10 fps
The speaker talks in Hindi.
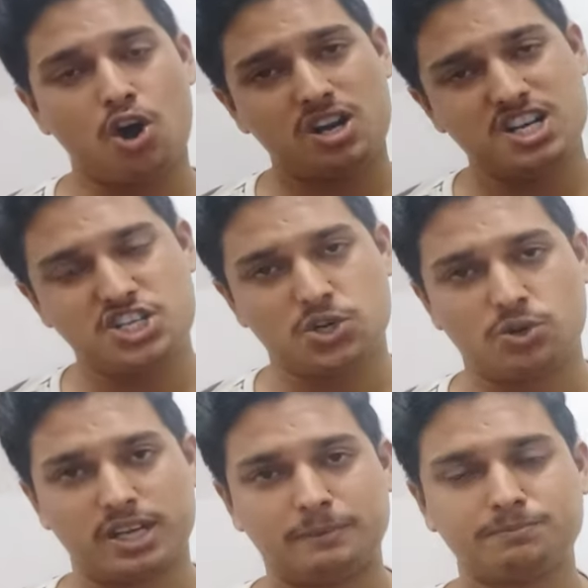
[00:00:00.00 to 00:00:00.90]
और नीचे
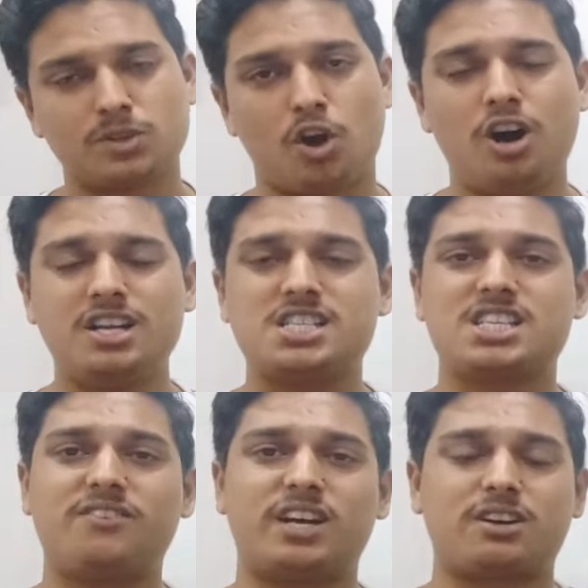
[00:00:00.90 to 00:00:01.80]
हो गया और
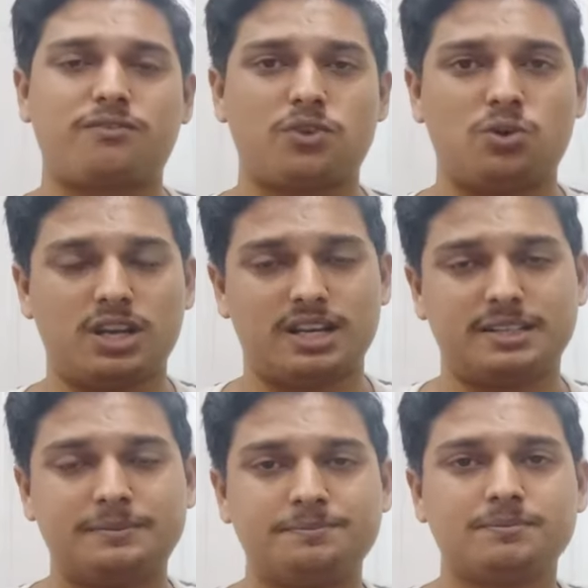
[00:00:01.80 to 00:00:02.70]
नीचे से वाटर फ्लो होने
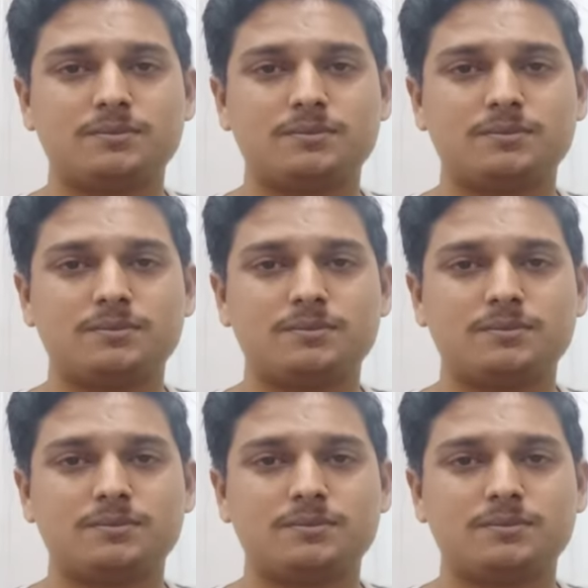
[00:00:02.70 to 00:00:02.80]
लगा